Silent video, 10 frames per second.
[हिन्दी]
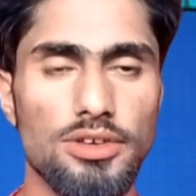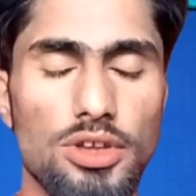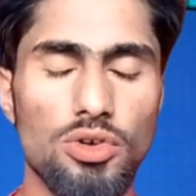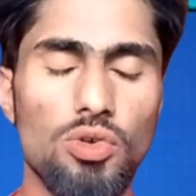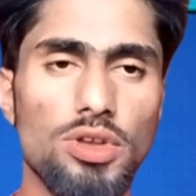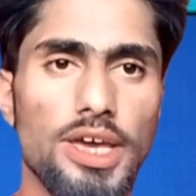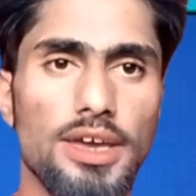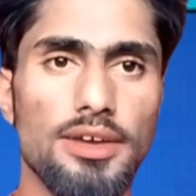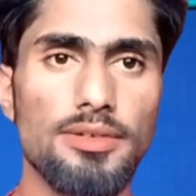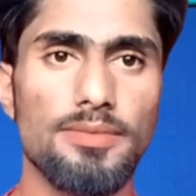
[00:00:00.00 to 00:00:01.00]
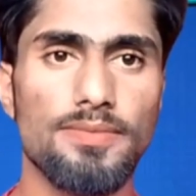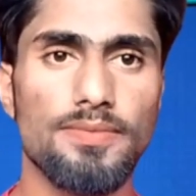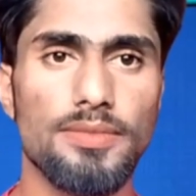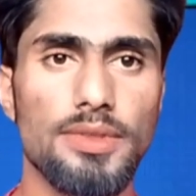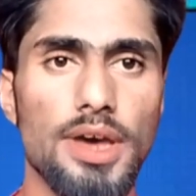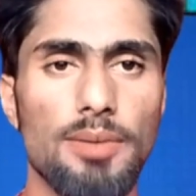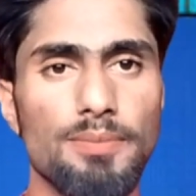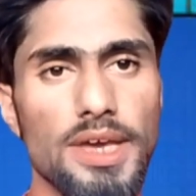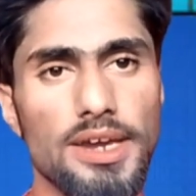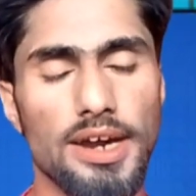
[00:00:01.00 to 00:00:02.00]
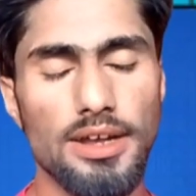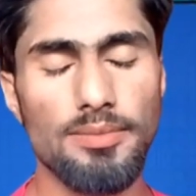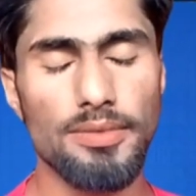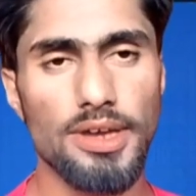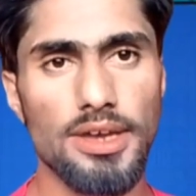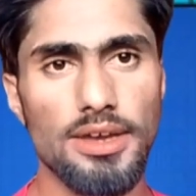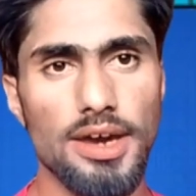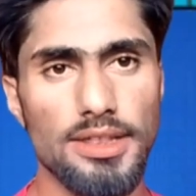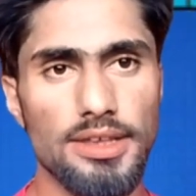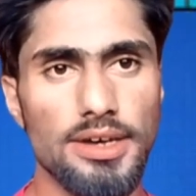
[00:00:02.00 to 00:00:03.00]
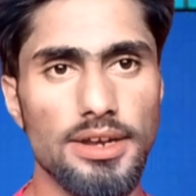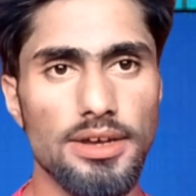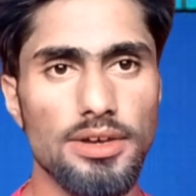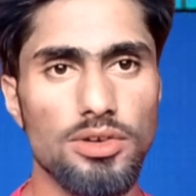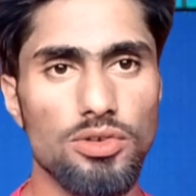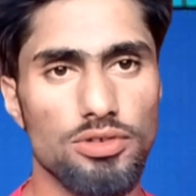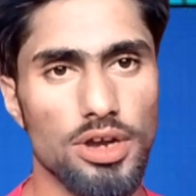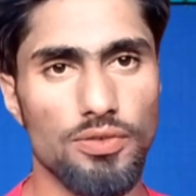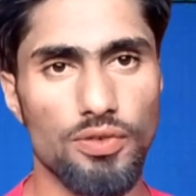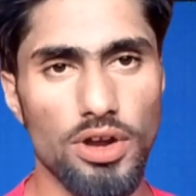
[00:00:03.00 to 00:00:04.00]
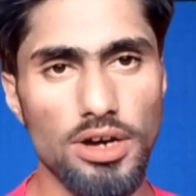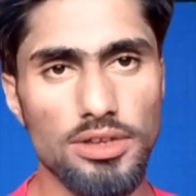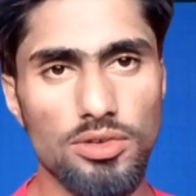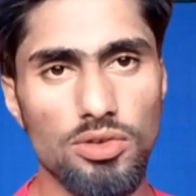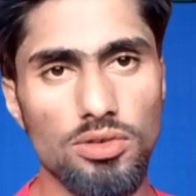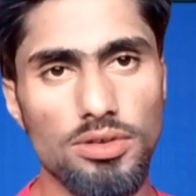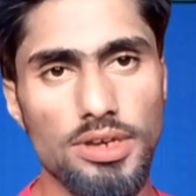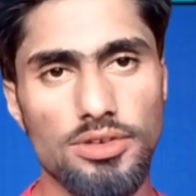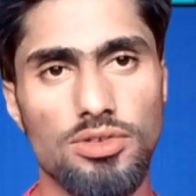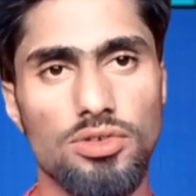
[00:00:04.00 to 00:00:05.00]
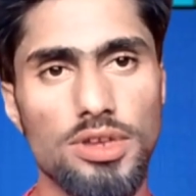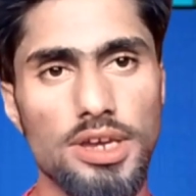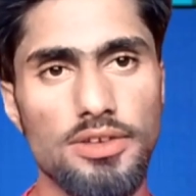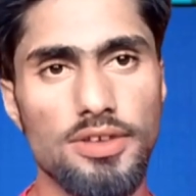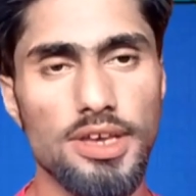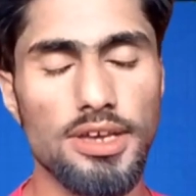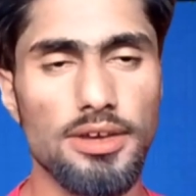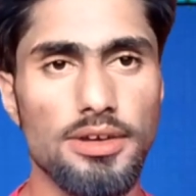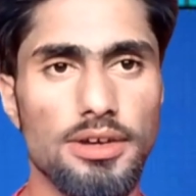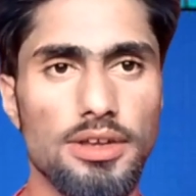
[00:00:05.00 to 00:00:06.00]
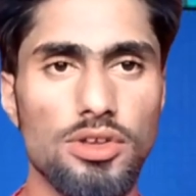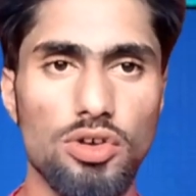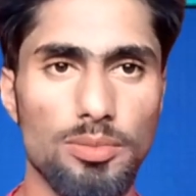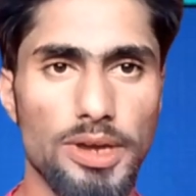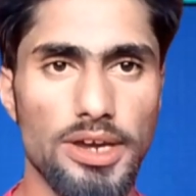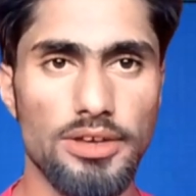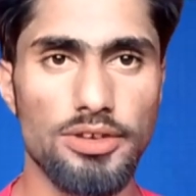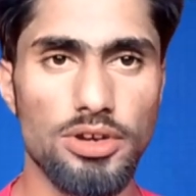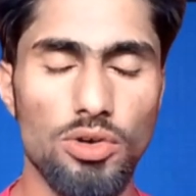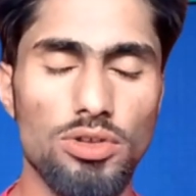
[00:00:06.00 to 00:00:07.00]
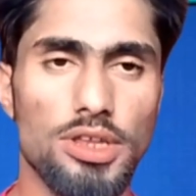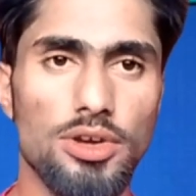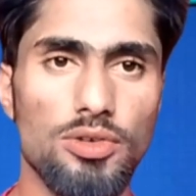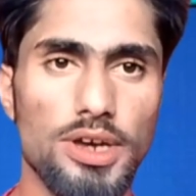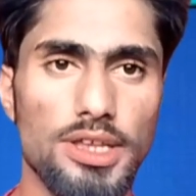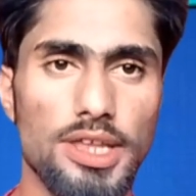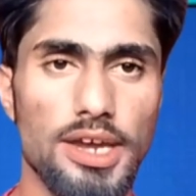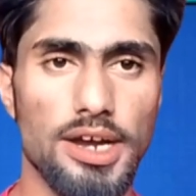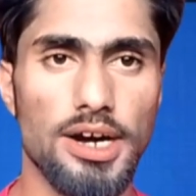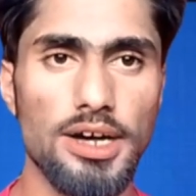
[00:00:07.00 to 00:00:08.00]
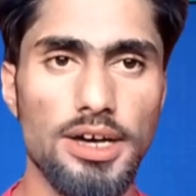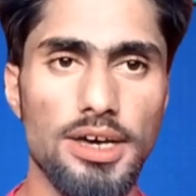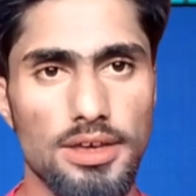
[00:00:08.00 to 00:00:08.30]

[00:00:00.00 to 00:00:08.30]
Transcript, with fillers: जिन्होंने अपने घर के अंदर कुछ अफराद को इस दुनिया से लकम अजर होते हुए देखा